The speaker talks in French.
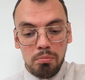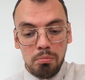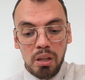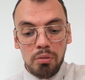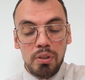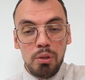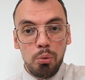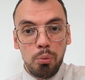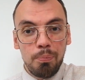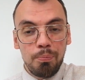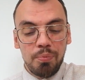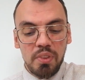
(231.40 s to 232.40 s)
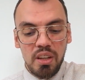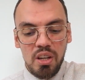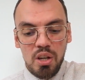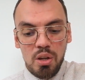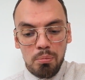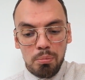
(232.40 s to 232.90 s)
merveilleux.
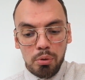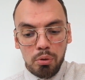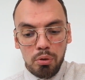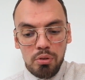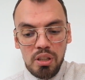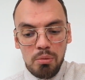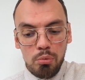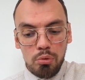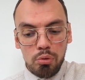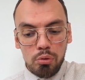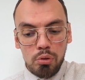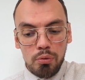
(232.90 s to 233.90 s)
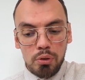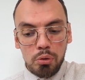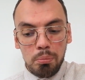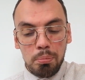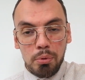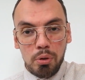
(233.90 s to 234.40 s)
Prenez mesure de
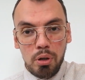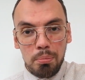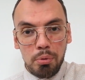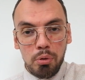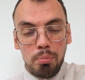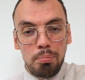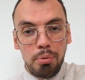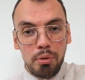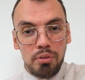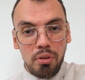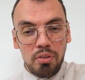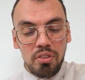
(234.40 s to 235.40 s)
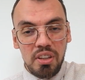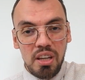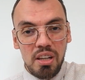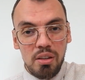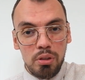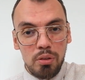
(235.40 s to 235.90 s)
votre propre
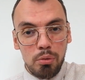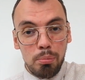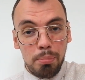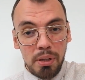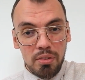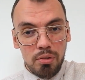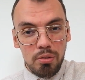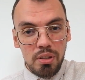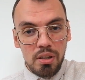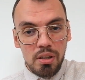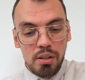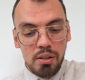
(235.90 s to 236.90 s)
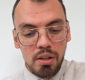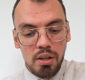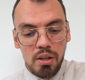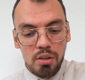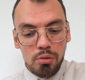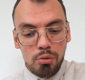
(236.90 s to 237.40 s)
potentiel au niveau personnel,
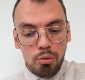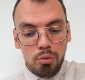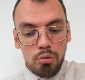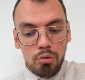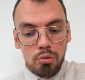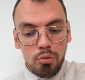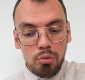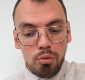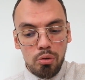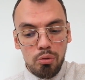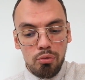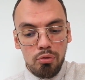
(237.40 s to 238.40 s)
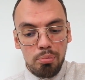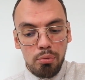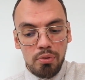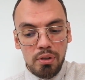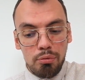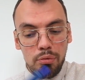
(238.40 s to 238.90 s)
de ce que vous
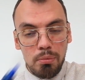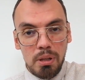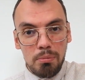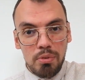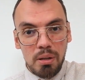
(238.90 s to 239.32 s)
pouvez vous-même